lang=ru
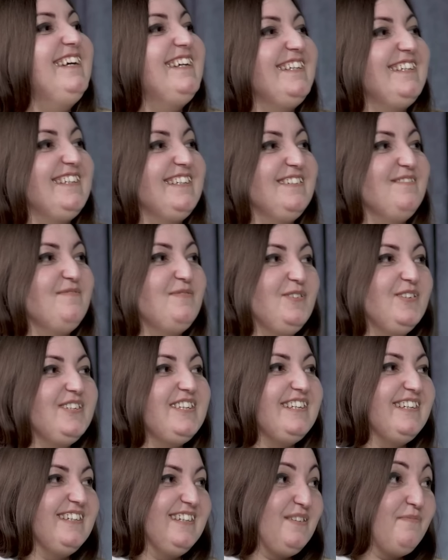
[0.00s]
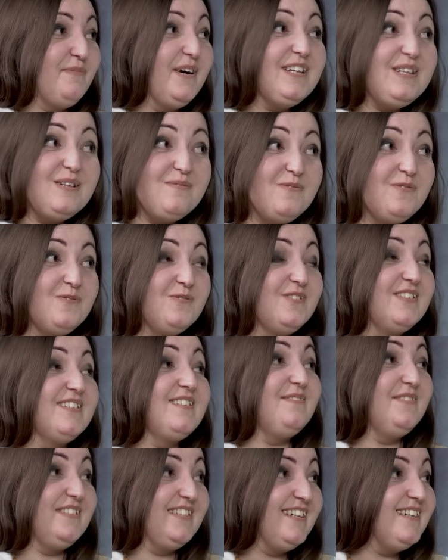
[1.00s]
И многие ребята могут
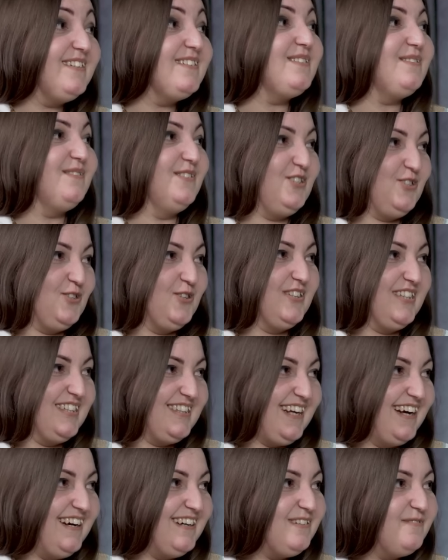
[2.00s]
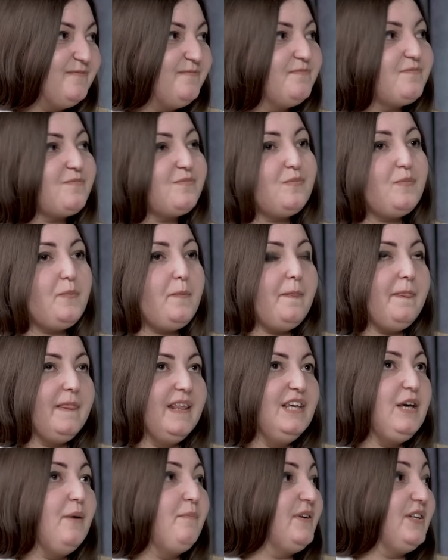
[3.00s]
засвидетельствовать, свидетельствует, что это так.
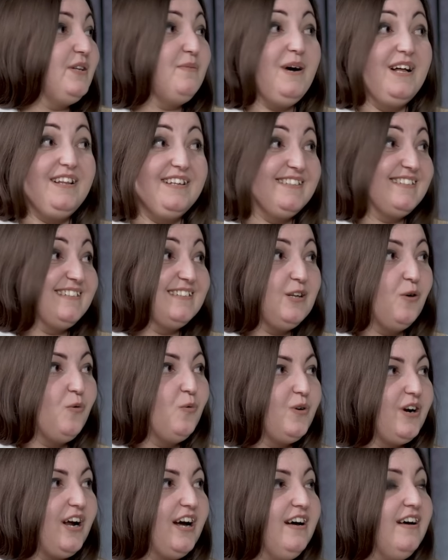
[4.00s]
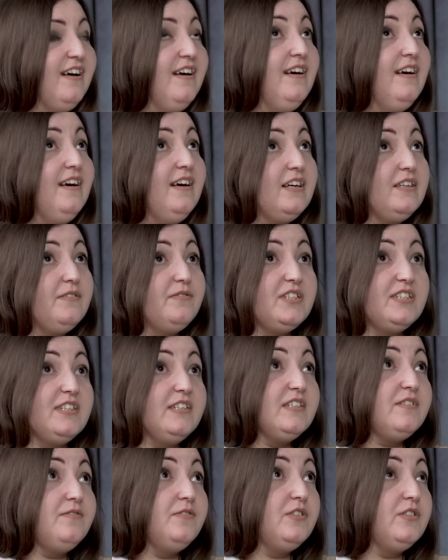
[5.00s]
я принимала это на ура. И в
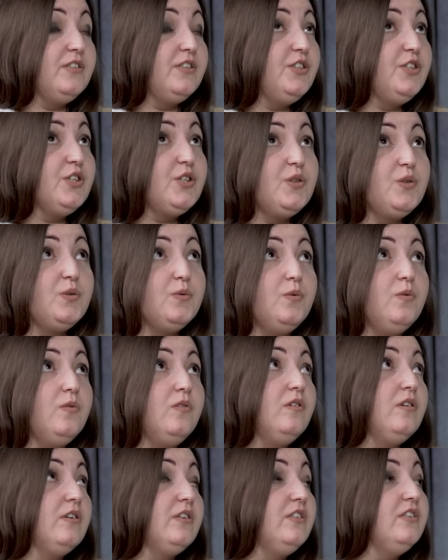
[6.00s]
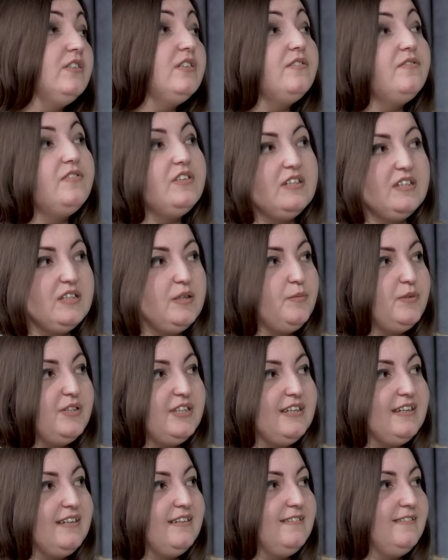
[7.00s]
церкви никто не давил на
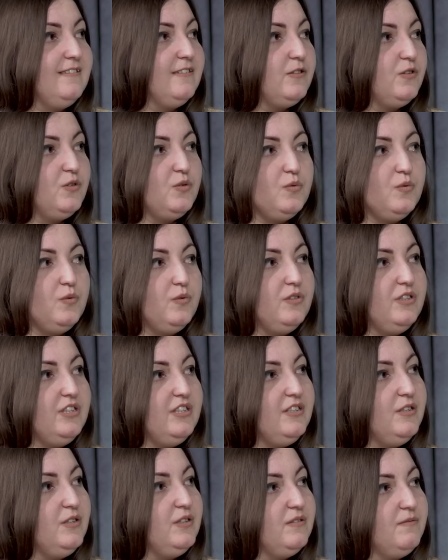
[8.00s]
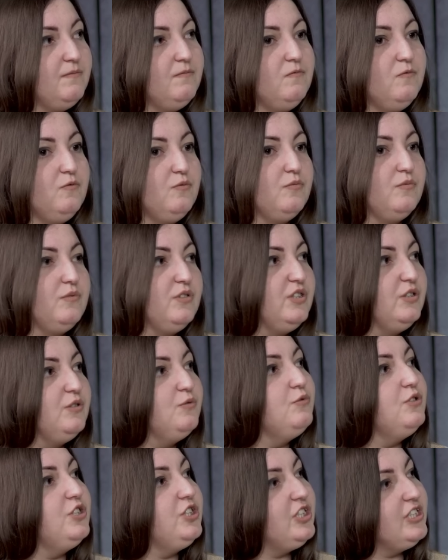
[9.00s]
меня, никто не, ну, не
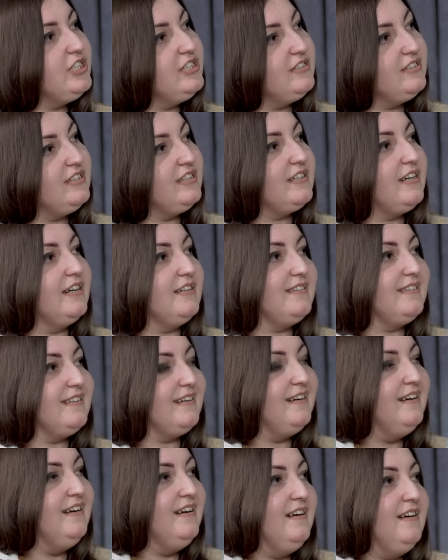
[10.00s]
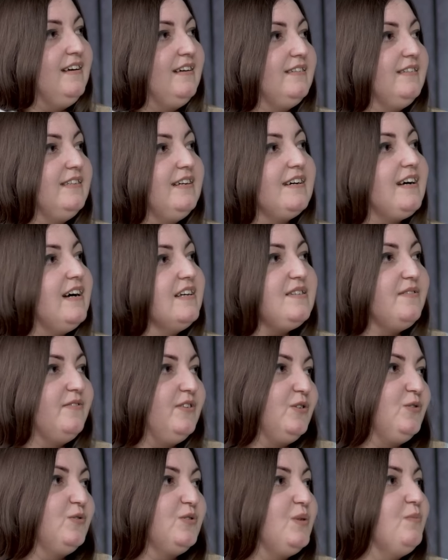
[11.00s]
учил, не как-то не
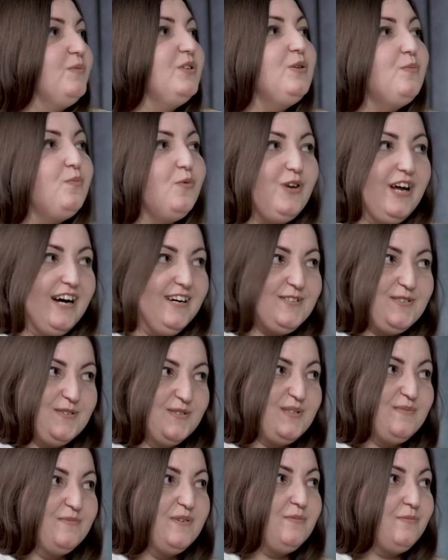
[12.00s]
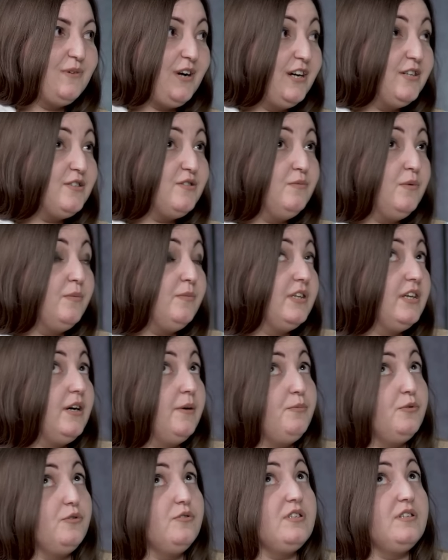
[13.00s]
оказывал какую-то манипуляцию с моим разумом. Я
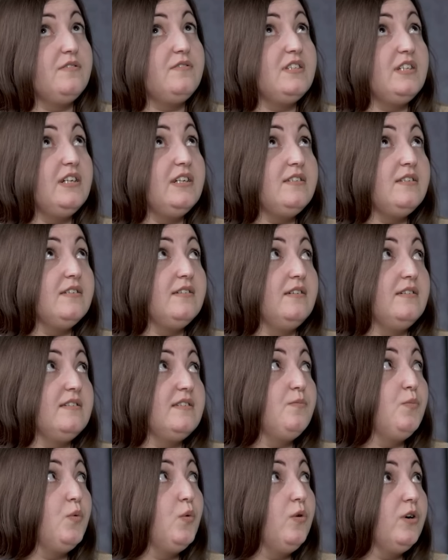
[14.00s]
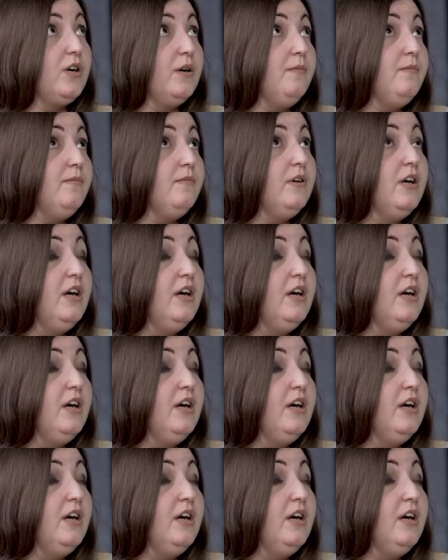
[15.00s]
просто встретилась с Богом.